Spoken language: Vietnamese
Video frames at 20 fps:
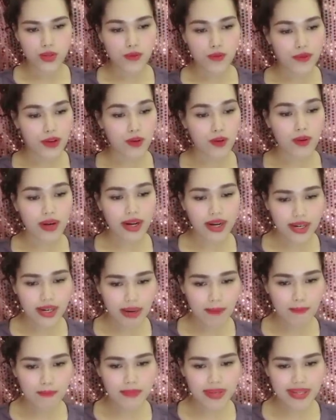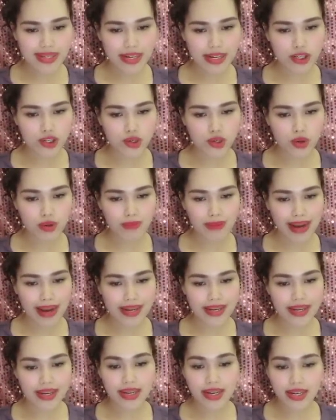Tôi phải cố gắng lắm mới giảng trôi
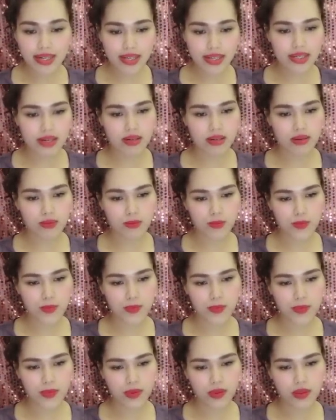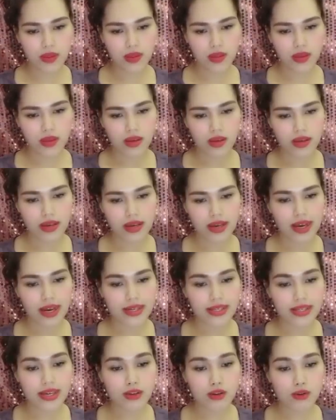bài đến hết giờ.
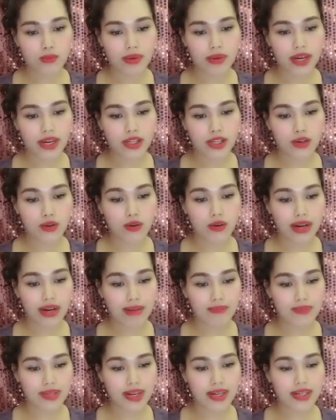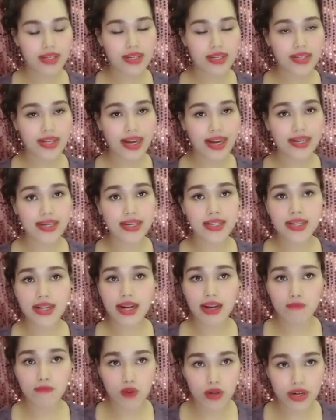Hai tiết hôm ấy tôi có cảm giác như dài đến
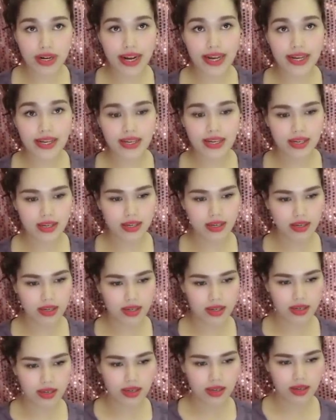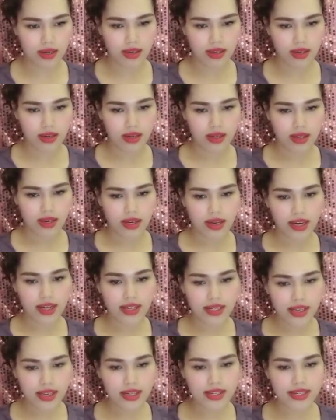cả một ngày.
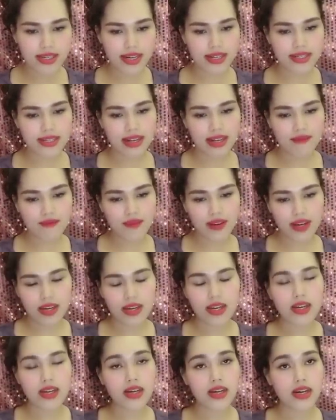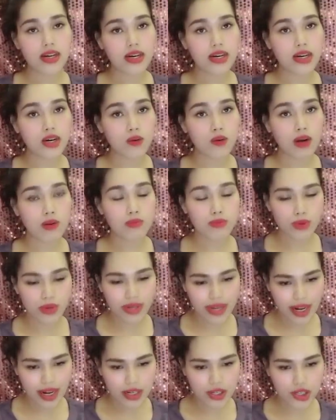Hết tiết dạy ra về, đầu óc
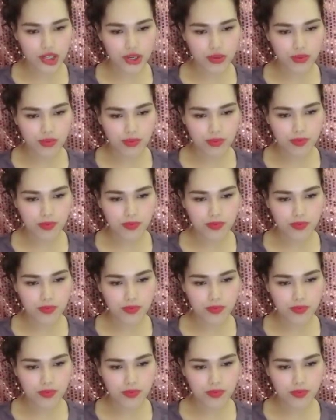tôi nặng chiếu.